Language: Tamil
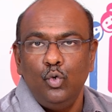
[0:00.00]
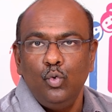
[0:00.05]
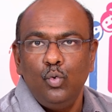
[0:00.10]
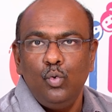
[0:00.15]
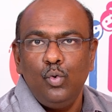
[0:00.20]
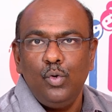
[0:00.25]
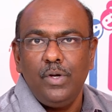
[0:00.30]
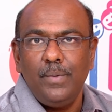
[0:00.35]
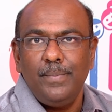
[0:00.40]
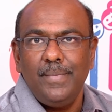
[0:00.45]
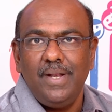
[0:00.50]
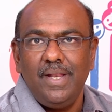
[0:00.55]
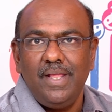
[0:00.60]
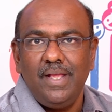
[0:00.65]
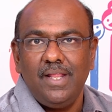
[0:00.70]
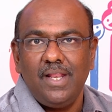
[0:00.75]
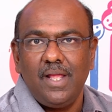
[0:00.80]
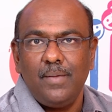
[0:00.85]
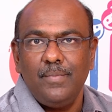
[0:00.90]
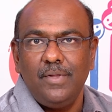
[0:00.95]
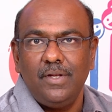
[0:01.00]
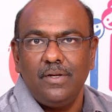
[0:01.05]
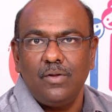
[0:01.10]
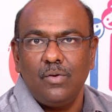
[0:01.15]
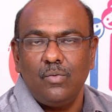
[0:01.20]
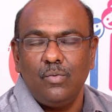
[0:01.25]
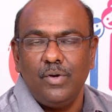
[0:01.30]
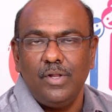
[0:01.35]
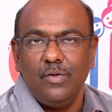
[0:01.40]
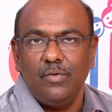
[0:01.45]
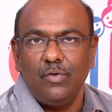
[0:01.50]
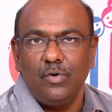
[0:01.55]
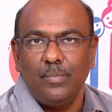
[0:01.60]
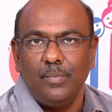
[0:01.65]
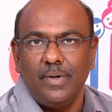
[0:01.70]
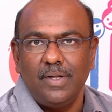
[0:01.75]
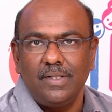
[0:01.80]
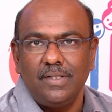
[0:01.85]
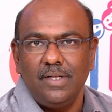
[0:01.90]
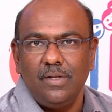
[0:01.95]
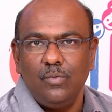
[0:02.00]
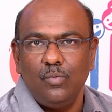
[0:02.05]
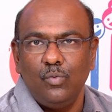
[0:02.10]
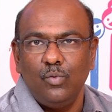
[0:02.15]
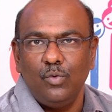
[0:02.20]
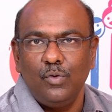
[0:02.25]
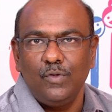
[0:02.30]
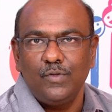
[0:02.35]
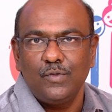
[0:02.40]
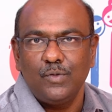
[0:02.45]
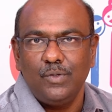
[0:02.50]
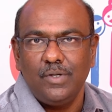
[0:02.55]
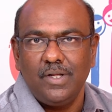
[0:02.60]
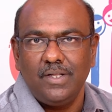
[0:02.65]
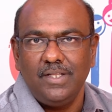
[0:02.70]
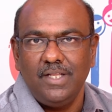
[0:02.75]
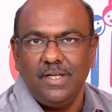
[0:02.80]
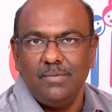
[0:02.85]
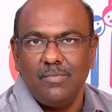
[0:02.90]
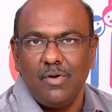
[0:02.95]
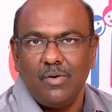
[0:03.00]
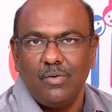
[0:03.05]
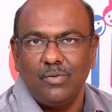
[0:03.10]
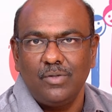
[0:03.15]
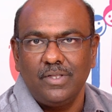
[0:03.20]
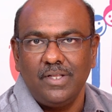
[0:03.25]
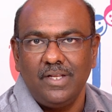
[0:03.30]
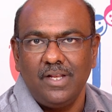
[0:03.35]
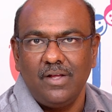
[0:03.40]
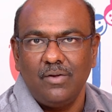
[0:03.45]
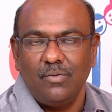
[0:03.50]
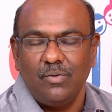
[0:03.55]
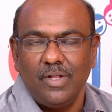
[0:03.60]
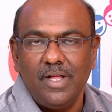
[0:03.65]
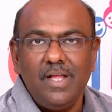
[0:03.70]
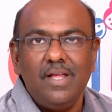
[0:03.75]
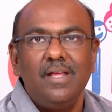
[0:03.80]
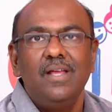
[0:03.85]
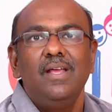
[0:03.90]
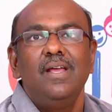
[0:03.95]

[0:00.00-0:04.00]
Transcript: நூறு மில்லிகிராம் இருக்கக்கூடிய ஒரு மருந்தில் ஒரு சொட்டு அதிகமாக கொடுத்தீங்கன்னா கூட